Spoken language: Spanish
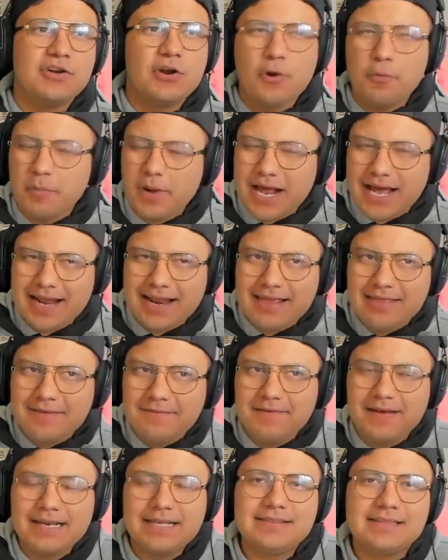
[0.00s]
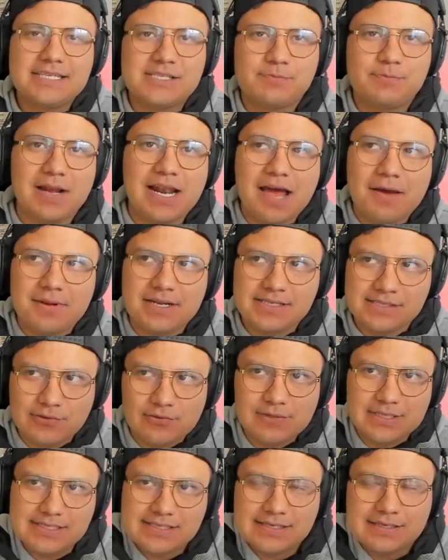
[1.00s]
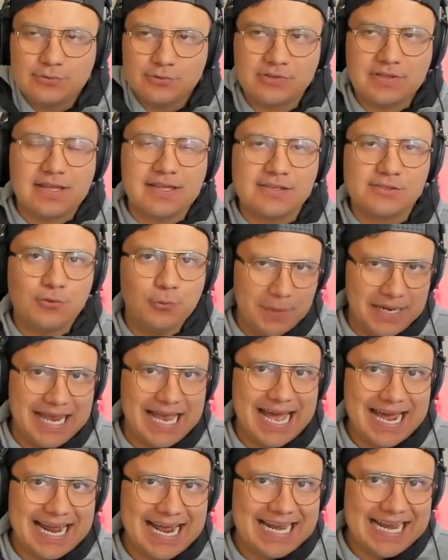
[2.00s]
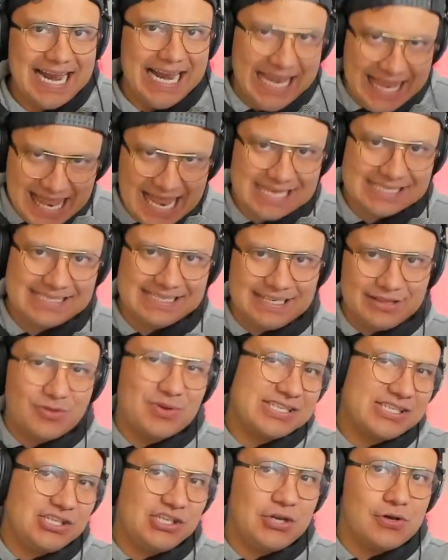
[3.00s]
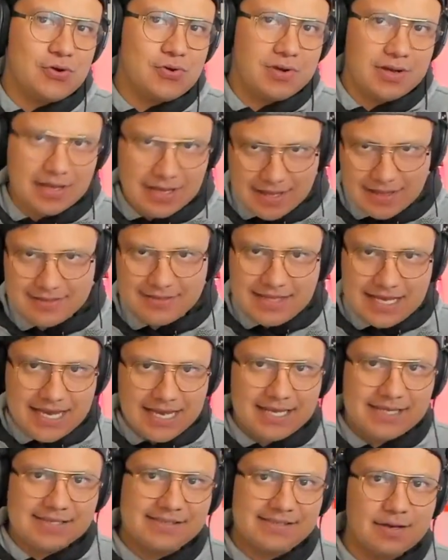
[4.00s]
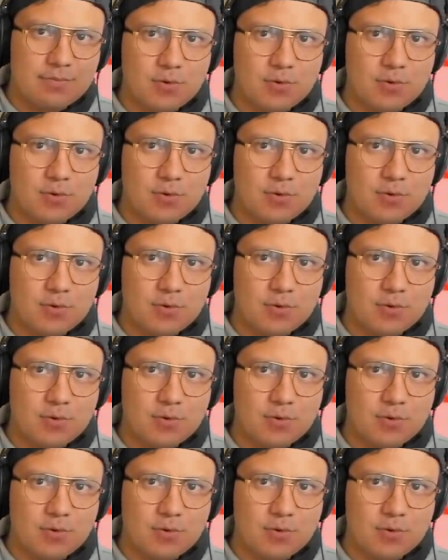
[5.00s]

nombraré diferentes palabras con las que ustedes ubicarán la situación de ese